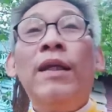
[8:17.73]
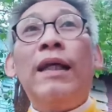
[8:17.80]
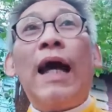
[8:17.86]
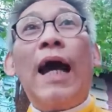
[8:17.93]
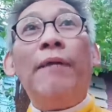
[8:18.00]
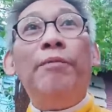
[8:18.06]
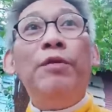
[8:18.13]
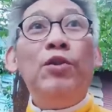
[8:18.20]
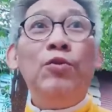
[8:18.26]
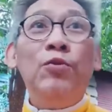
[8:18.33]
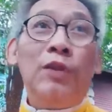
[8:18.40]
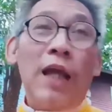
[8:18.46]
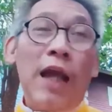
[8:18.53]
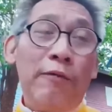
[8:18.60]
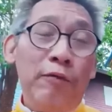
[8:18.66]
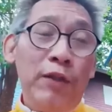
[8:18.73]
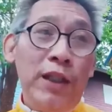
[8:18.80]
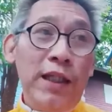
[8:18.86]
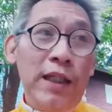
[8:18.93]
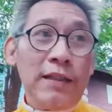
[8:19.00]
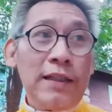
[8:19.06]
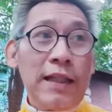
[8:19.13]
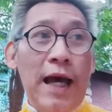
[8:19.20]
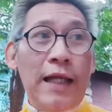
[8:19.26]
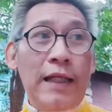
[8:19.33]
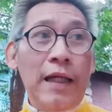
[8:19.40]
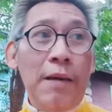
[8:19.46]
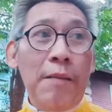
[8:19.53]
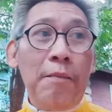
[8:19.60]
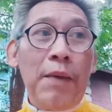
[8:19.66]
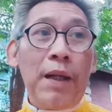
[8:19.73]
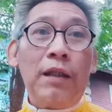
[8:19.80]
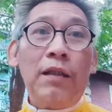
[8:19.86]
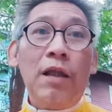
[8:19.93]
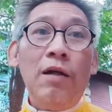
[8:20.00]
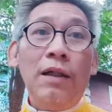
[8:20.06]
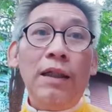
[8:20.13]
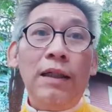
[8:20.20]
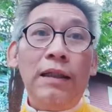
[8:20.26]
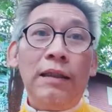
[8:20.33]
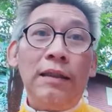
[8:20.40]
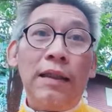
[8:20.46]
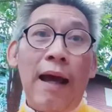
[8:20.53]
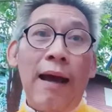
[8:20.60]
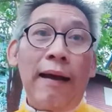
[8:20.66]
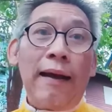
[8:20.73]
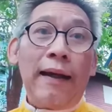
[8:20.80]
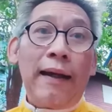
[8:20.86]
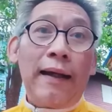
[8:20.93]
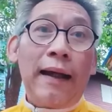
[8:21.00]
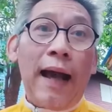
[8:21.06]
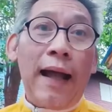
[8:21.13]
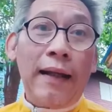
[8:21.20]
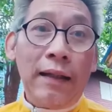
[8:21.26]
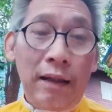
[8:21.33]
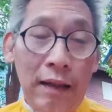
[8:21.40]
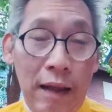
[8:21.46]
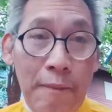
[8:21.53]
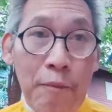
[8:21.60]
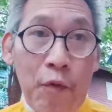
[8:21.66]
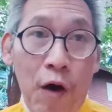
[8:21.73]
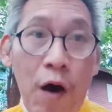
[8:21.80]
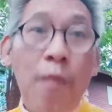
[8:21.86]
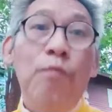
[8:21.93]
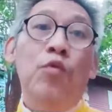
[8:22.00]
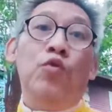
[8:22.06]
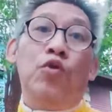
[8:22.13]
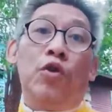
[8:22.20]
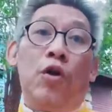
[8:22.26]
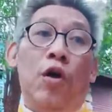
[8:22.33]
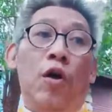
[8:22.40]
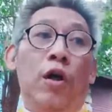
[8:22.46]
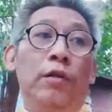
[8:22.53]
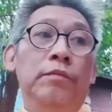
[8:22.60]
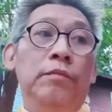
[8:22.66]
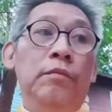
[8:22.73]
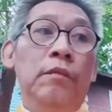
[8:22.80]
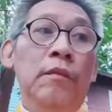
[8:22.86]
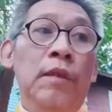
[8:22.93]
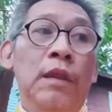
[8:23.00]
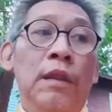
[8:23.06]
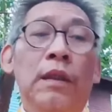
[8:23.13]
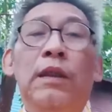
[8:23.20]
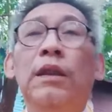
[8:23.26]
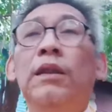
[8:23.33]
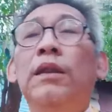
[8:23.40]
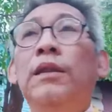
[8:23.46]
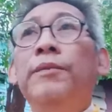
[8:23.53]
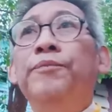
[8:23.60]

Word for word: การพิสูจน์ทางวิทยาศาสตร์เนี่ยมันต้องเกิดจากการเก็บข้อมูลก่อนคือ